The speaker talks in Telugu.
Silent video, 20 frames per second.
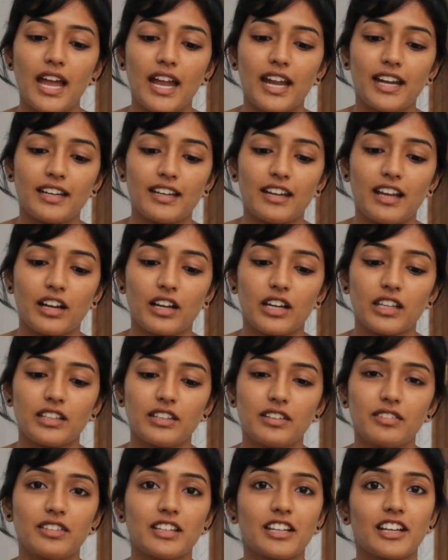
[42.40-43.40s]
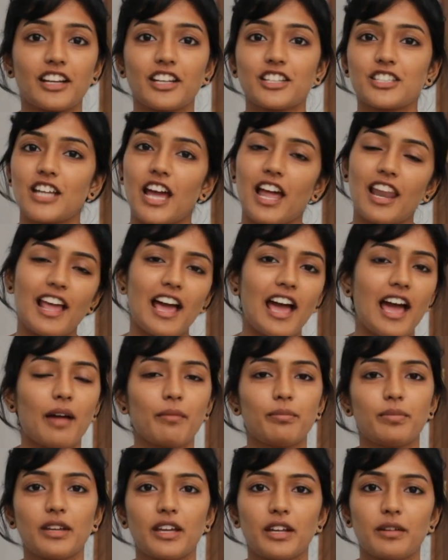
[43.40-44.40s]
అండ్ నాకు అది వినగానే చాలా
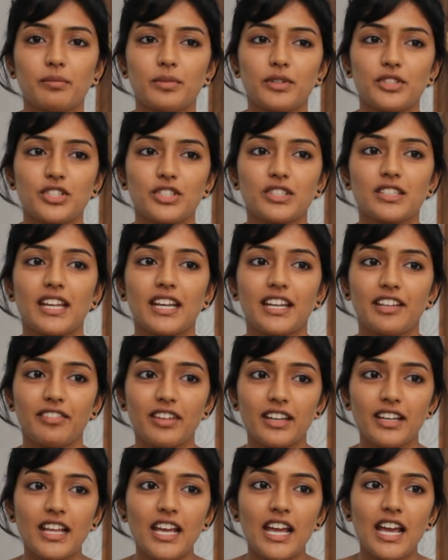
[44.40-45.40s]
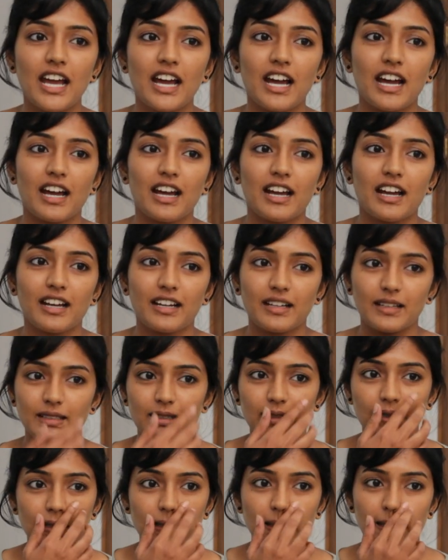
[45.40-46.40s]
హ్యాపీ అనిపించింది అండ్ ఈవెన్ uh,
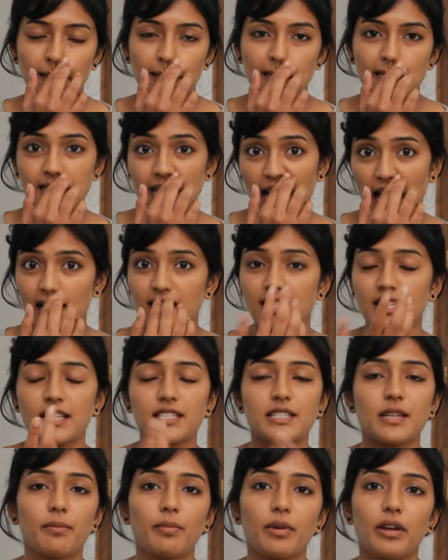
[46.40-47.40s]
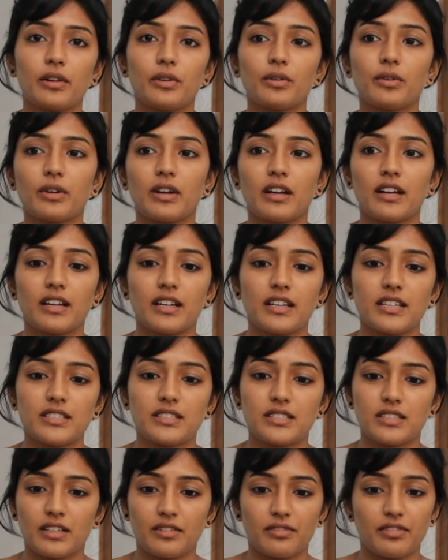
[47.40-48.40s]
నేను చాలాసార్లు చెప్పాను
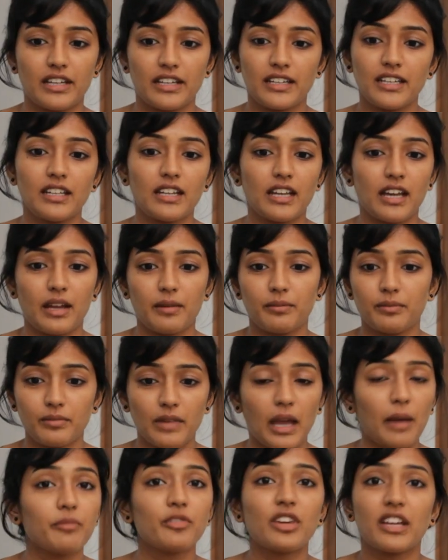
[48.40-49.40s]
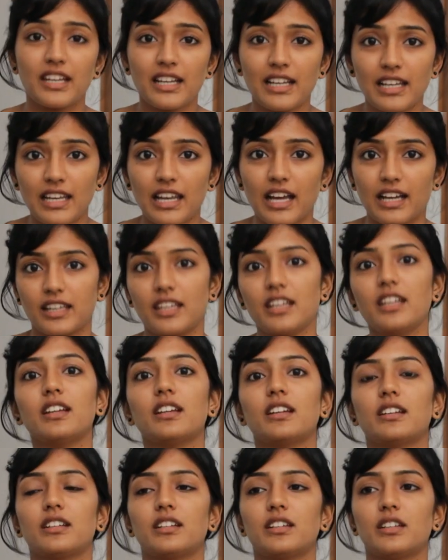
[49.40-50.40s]
ఇట్స్ వెరీ ఐఎమ్ ఐమ్ వెరీ లక్కీ
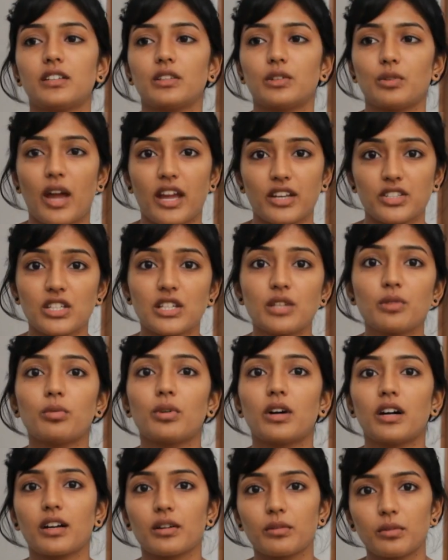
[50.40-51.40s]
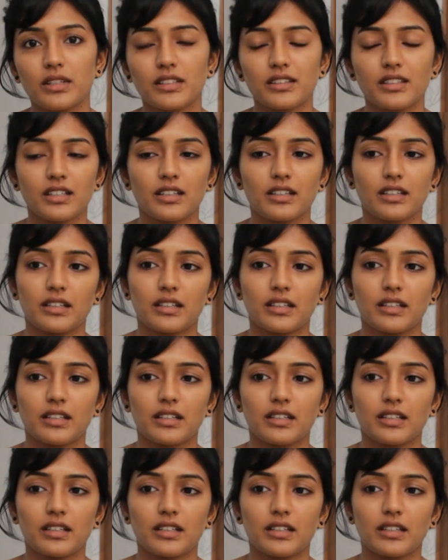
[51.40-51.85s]
టు యాక్చువల్లీ వర్క్ విత్